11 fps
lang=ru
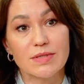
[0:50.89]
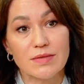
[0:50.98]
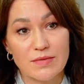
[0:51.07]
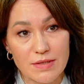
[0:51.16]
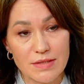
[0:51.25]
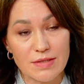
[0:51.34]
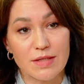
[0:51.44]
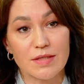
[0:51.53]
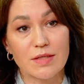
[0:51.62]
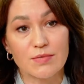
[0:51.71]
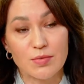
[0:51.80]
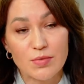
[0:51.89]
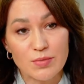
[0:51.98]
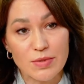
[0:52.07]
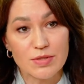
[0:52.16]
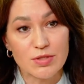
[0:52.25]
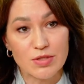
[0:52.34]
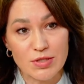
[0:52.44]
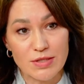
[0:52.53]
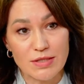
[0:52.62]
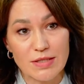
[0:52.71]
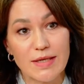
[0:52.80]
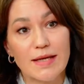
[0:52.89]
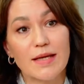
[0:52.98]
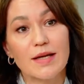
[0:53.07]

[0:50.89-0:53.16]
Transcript: зависит от того образа жизни,